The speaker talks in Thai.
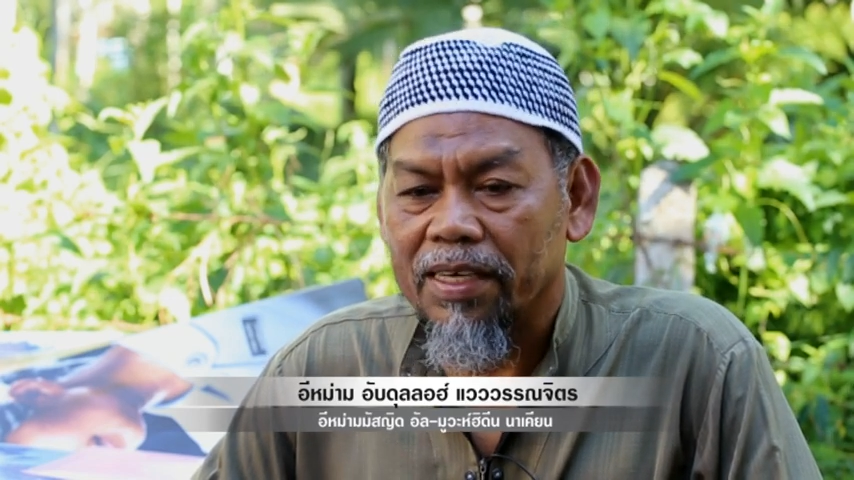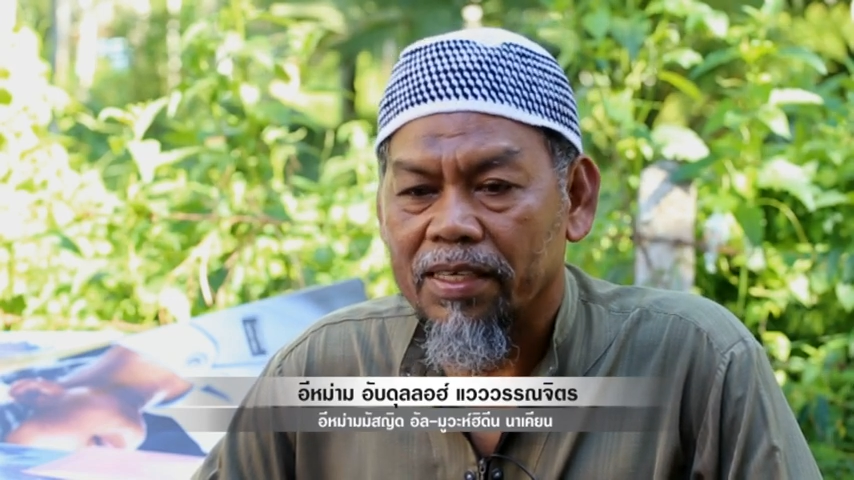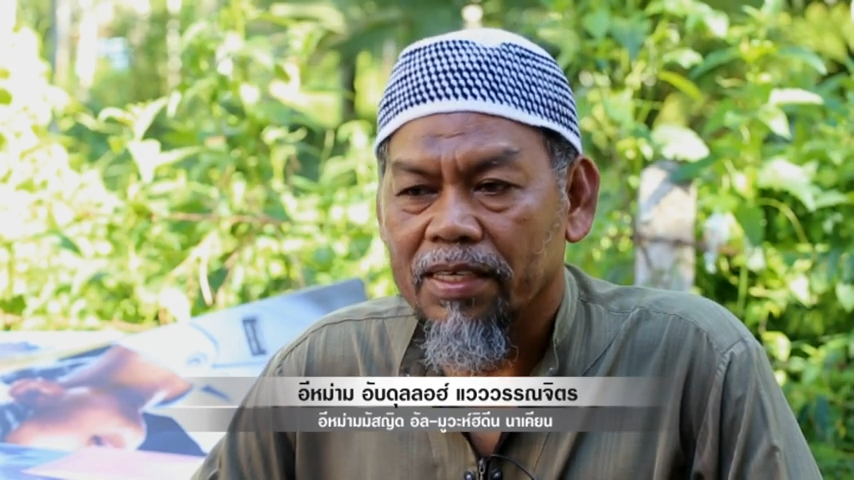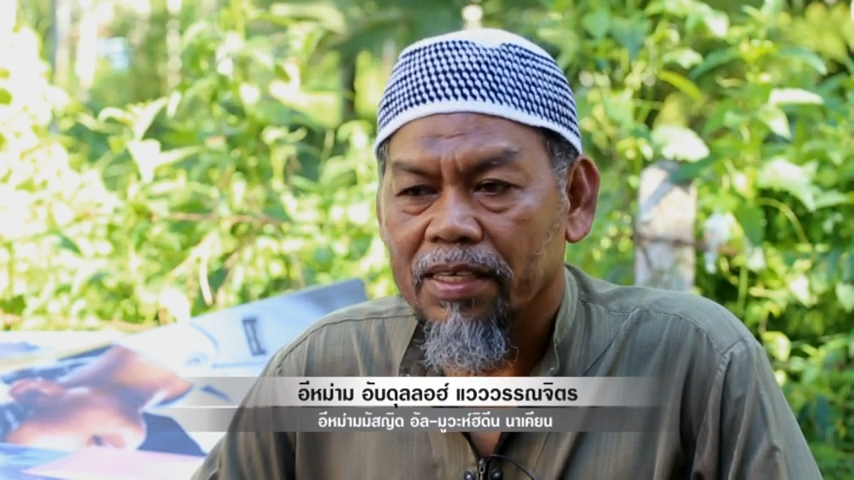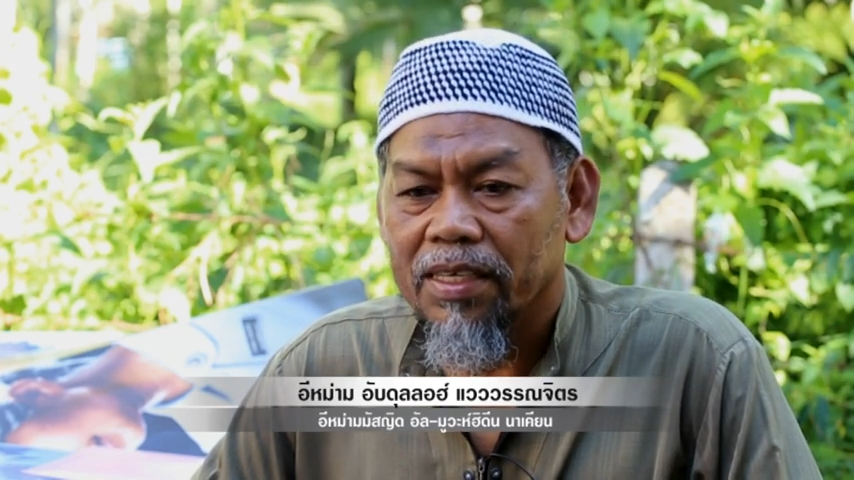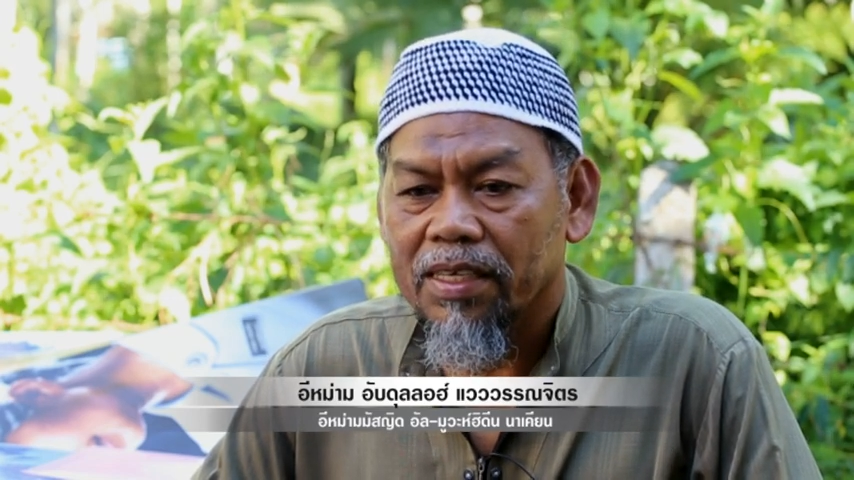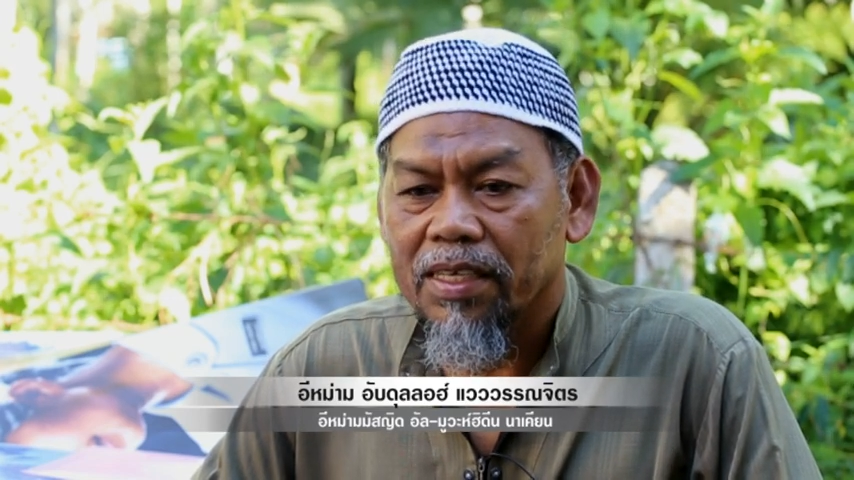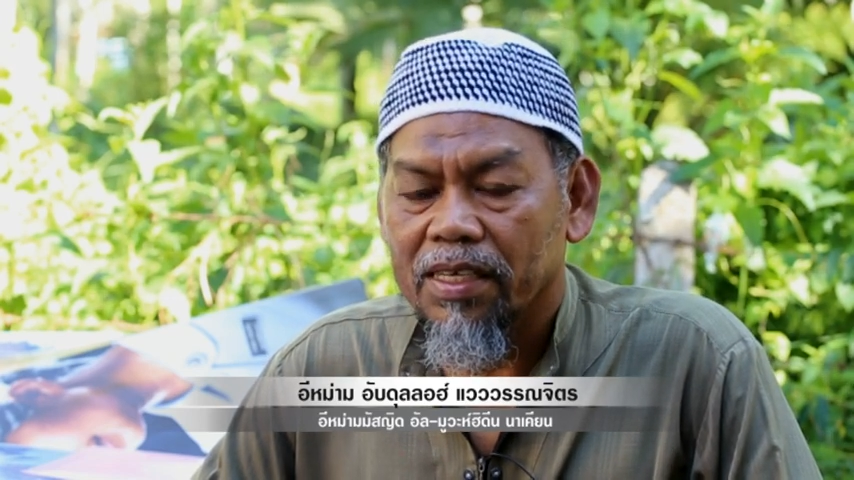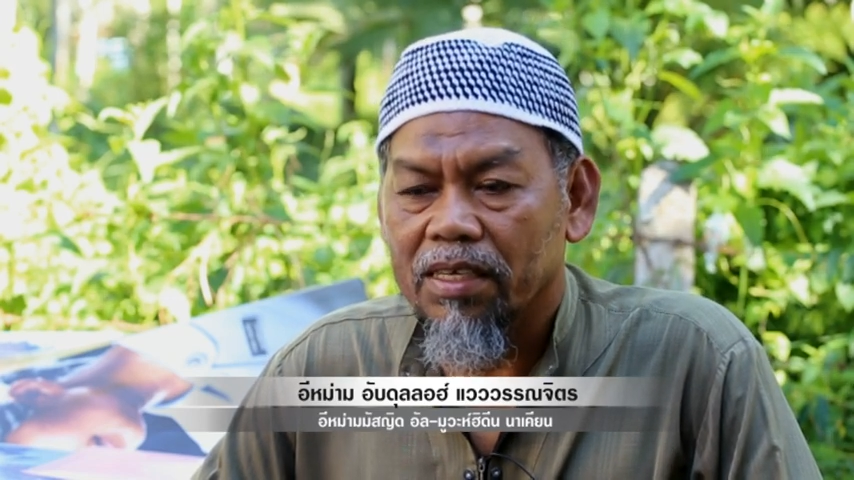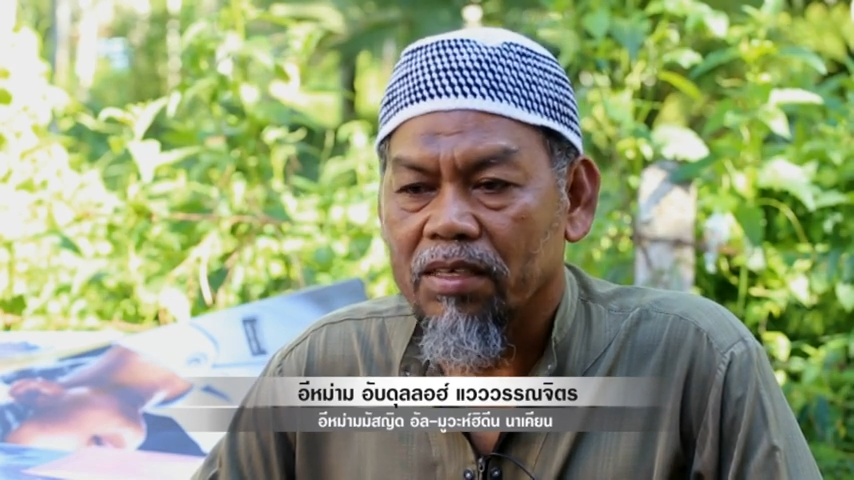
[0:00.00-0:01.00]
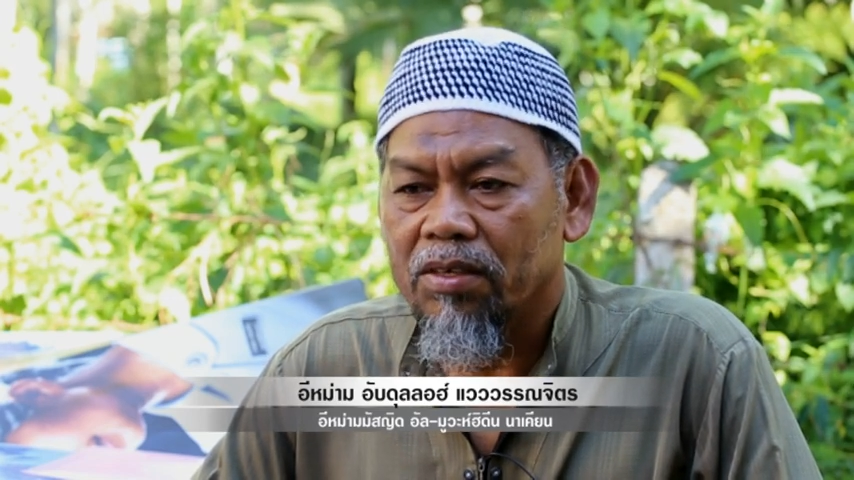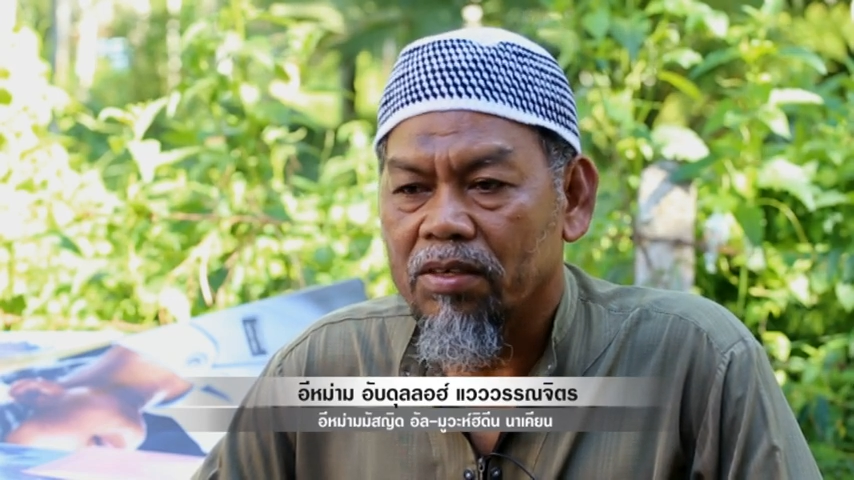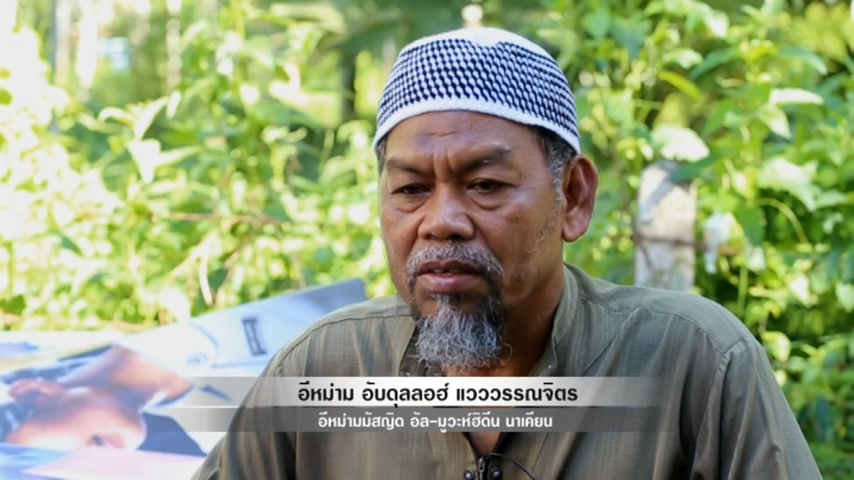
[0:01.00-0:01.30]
สนะแล้วก็